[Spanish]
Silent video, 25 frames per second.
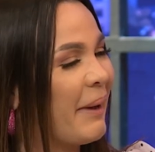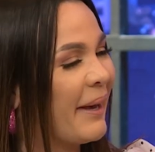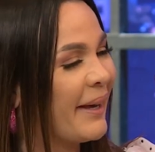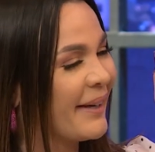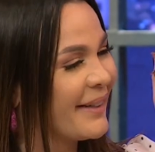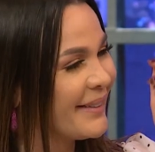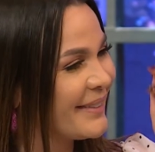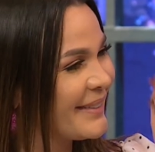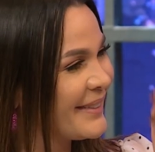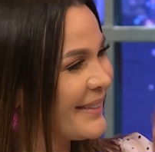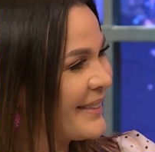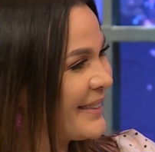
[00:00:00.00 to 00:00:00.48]
La
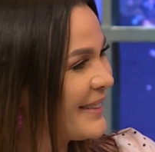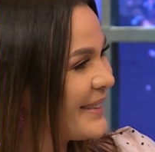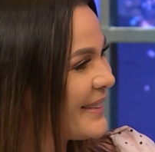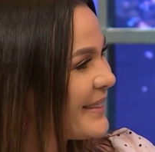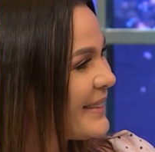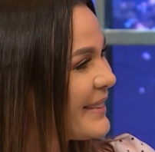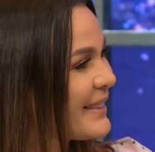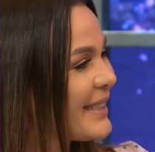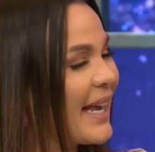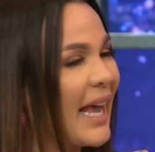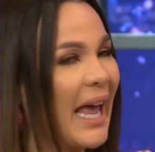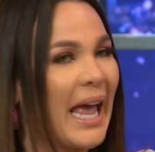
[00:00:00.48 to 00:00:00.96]

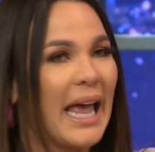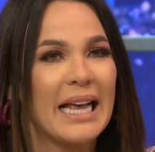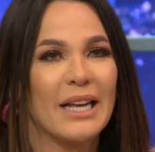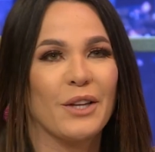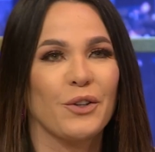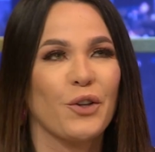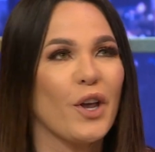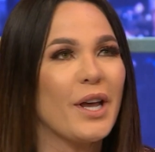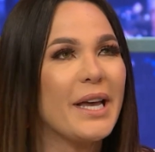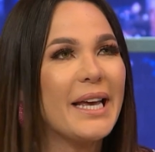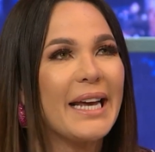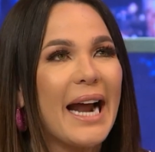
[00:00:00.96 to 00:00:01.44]
gripe.
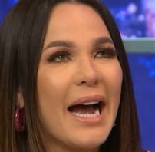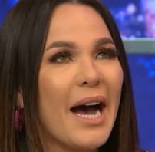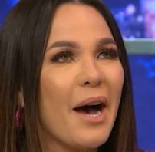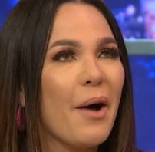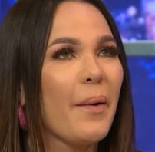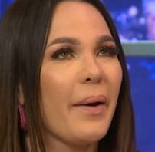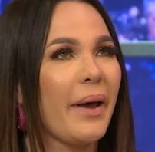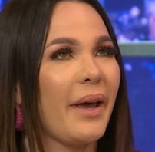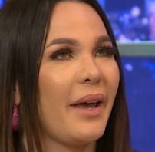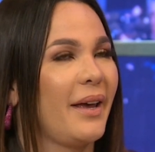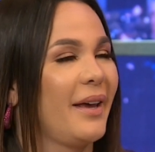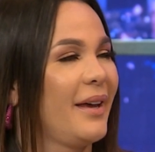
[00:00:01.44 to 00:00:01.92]
Anda.
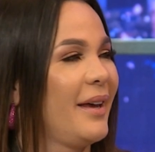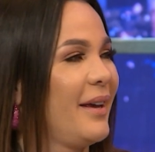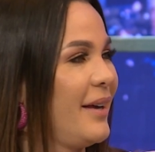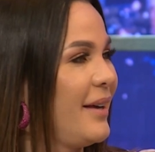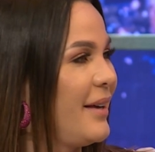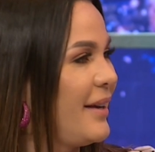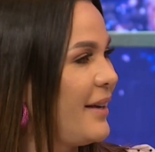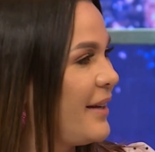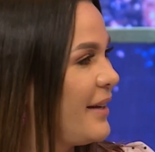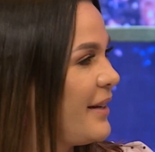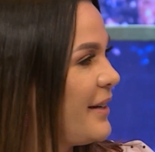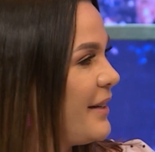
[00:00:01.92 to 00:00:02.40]
grave.
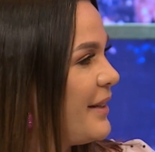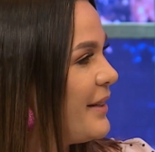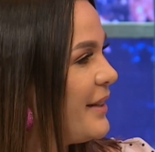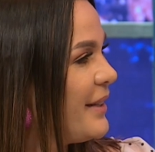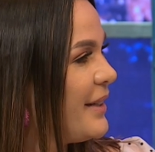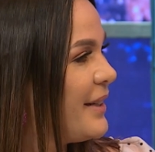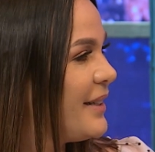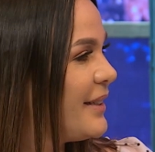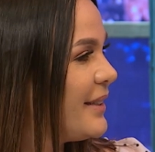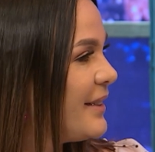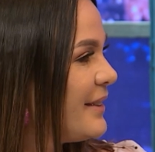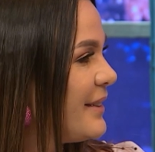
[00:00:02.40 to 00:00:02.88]
Modo.